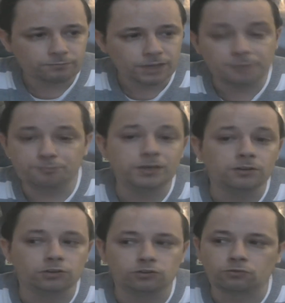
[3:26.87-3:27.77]
Et puis
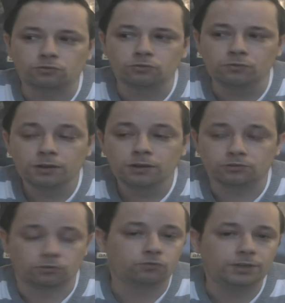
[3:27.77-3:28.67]
surtout,
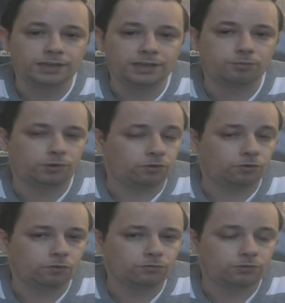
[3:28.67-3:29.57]
surtout les gars, prenez en
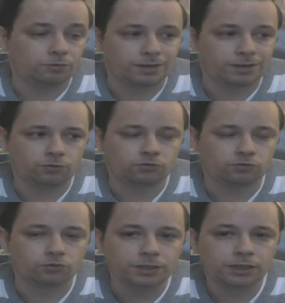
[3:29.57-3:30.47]
compte que Marseille
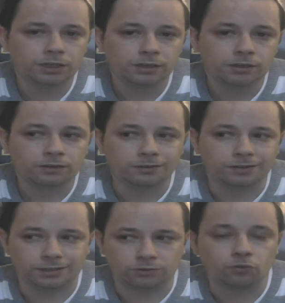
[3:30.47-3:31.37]
aujourd'hui,
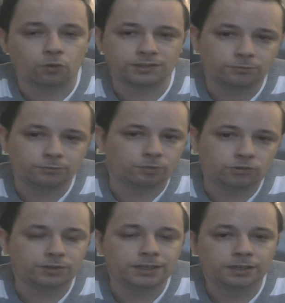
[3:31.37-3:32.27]
ils sont troisième
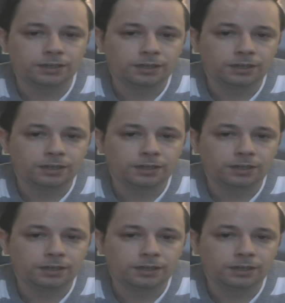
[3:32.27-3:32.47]
championnat.